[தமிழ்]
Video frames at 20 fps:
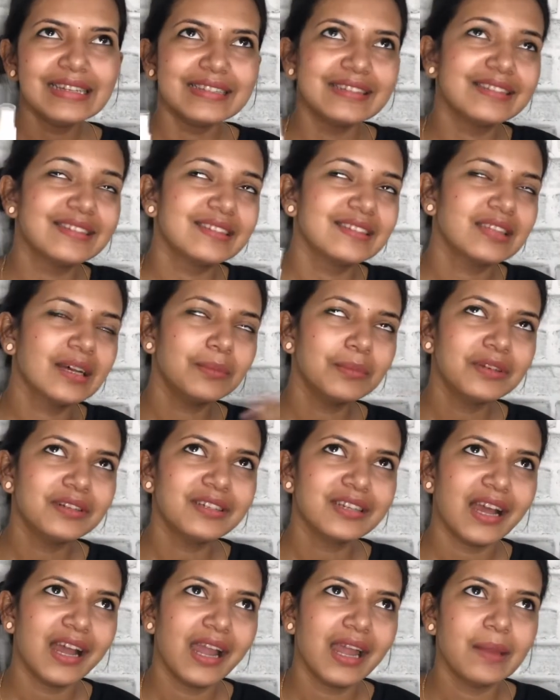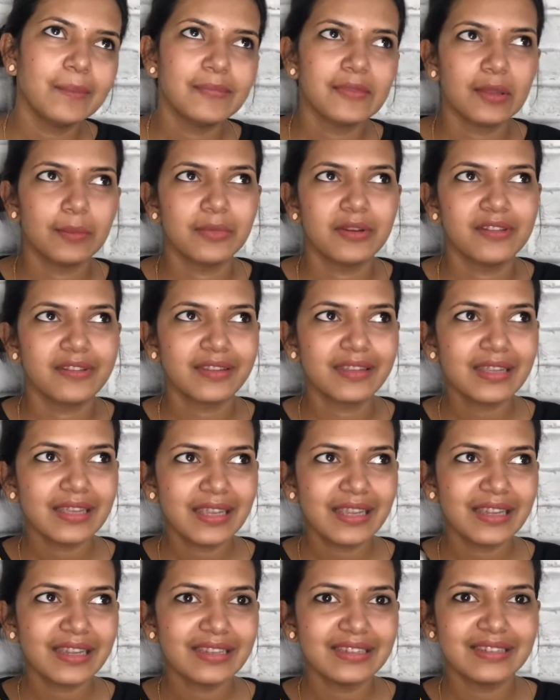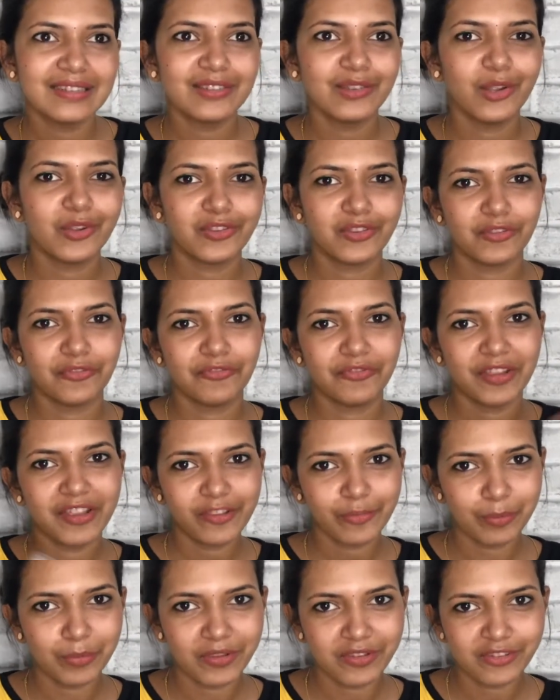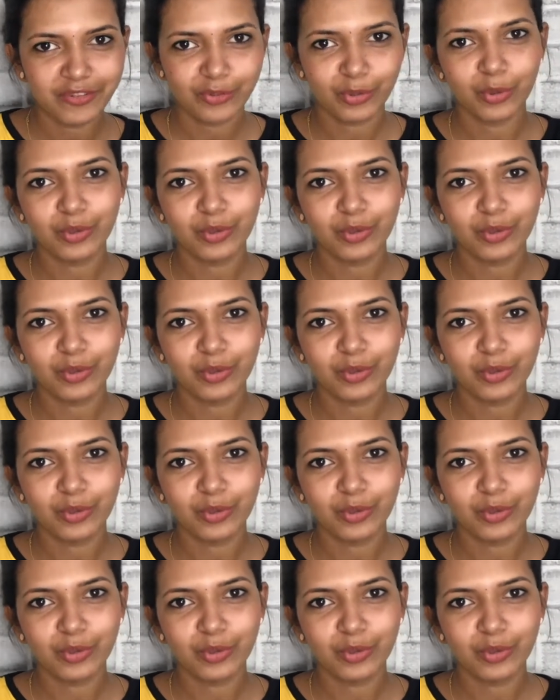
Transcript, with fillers: இட்ஸ் சம்மர் டைம் சம்மர் இஸ் கிக்கிங் அண்ட் லாட்ஸ் ஆஃப் ஃபேஸ் மிஸ்